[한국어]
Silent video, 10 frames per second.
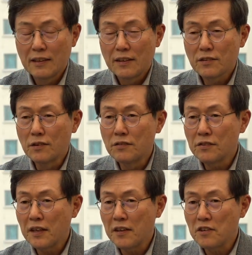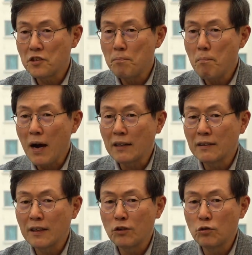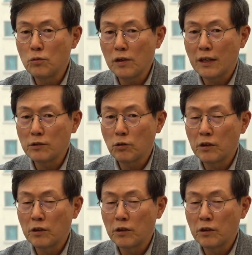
전 세계 10만 개 룸을 가지고